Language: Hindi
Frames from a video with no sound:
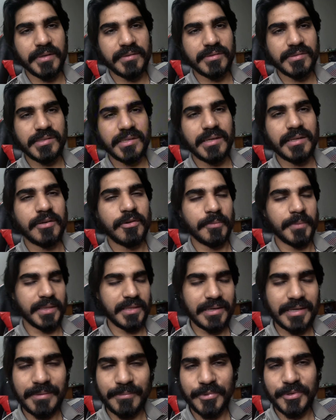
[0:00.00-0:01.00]
मैसेज करें और
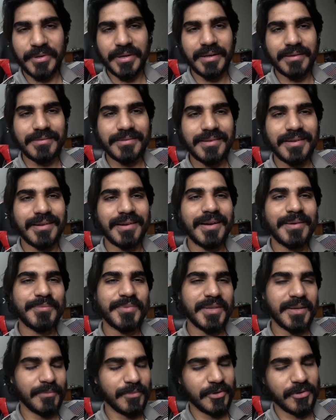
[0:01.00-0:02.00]
बताएं हम लोग कहाँ से आराम
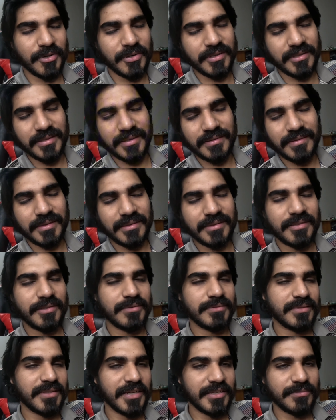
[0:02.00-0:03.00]
से आप लोग ऑर्डर दे सकते
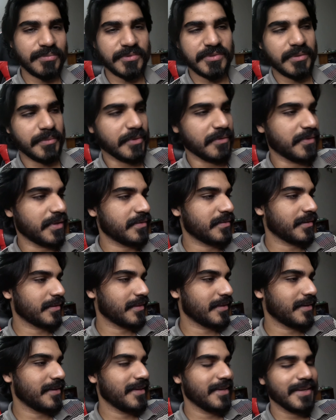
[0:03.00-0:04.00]
हैं उसके कैच मुझसे बनवा
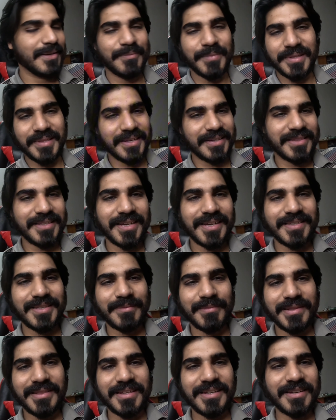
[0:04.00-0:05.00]
सकते हैं मैं देखते हैं कैसा
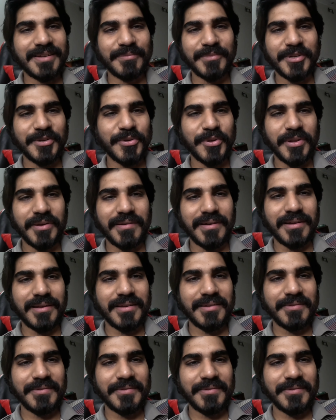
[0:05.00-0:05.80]
बनता है कम्प्लीट होने वाला